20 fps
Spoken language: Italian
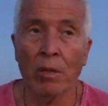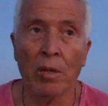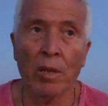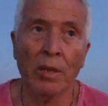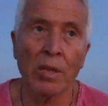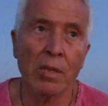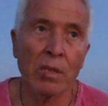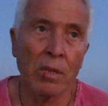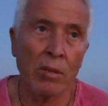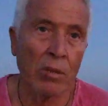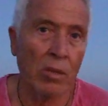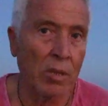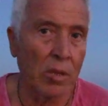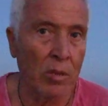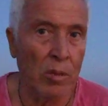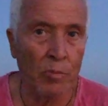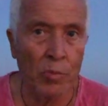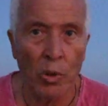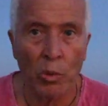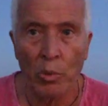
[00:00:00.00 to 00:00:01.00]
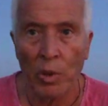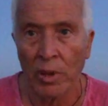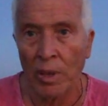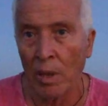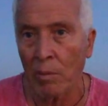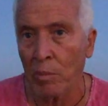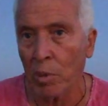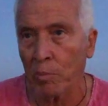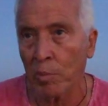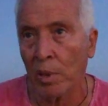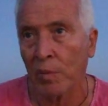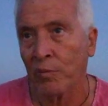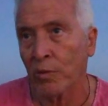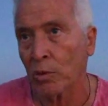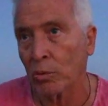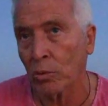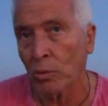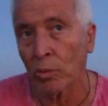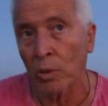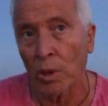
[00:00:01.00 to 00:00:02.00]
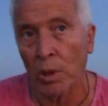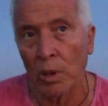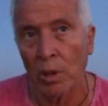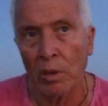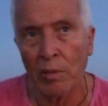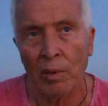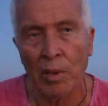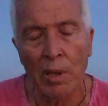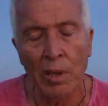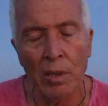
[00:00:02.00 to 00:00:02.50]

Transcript: dico adesso non sono più quei tempi per fortuna. Dico,